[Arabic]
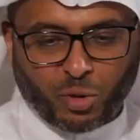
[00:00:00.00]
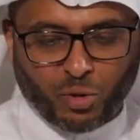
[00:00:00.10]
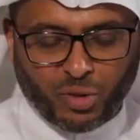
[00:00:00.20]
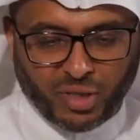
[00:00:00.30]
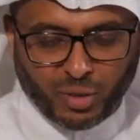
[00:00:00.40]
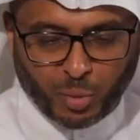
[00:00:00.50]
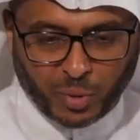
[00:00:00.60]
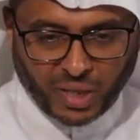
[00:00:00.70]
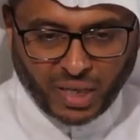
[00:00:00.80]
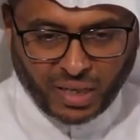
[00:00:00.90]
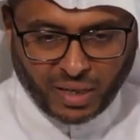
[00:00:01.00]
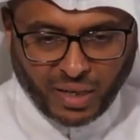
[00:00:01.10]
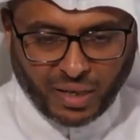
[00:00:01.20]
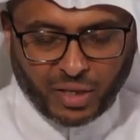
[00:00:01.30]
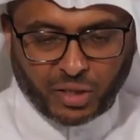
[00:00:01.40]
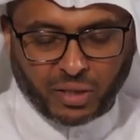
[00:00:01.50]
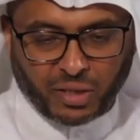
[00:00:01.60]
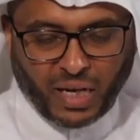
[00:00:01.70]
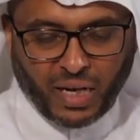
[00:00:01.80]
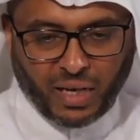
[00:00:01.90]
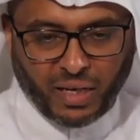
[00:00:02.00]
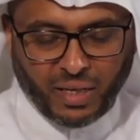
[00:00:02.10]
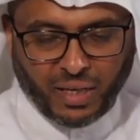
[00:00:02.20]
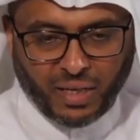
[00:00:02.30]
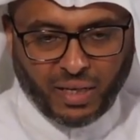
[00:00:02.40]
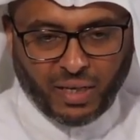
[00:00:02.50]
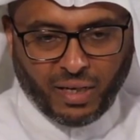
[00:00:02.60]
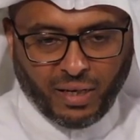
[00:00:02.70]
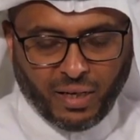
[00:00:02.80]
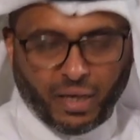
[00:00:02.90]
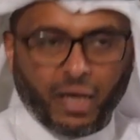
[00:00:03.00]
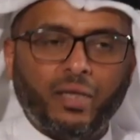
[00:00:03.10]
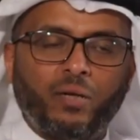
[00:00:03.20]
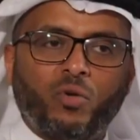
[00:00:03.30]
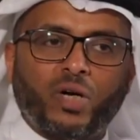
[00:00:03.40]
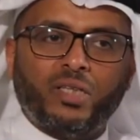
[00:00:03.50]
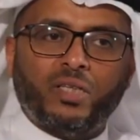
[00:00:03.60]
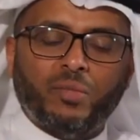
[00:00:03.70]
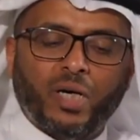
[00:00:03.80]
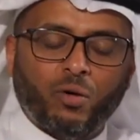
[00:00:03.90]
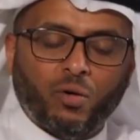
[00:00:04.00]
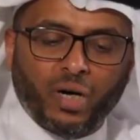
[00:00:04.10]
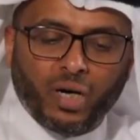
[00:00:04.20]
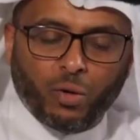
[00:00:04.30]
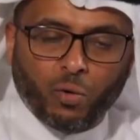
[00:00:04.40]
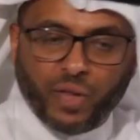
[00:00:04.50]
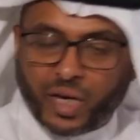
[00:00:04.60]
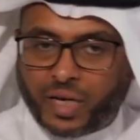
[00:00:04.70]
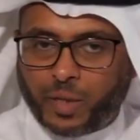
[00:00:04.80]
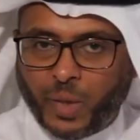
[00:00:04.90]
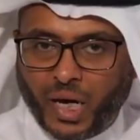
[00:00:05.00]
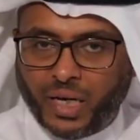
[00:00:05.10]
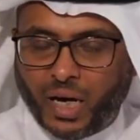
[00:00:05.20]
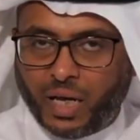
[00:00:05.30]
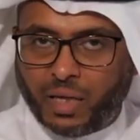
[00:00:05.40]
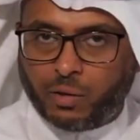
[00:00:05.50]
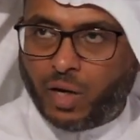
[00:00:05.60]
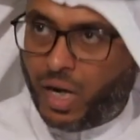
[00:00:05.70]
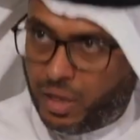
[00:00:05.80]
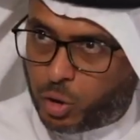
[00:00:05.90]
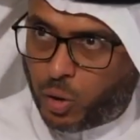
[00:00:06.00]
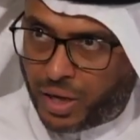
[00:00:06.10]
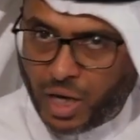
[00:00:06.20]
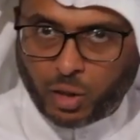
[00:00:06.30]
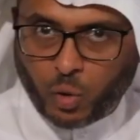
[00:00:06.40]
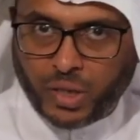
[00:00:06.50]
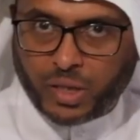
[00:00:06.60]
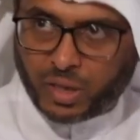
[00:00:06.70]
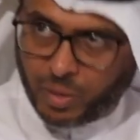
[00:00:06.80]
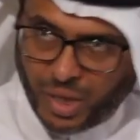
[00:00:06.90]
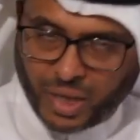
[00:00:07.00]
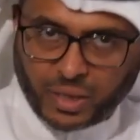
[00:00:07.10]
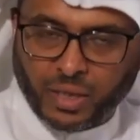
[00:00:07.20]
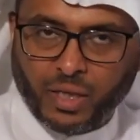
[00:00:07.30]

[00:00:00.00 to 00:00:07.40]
اخوي ابو مطلق انا اشكرك على آه، هذه المقدمه واذكر بان هذا هو احد شعراء الكويت الكبار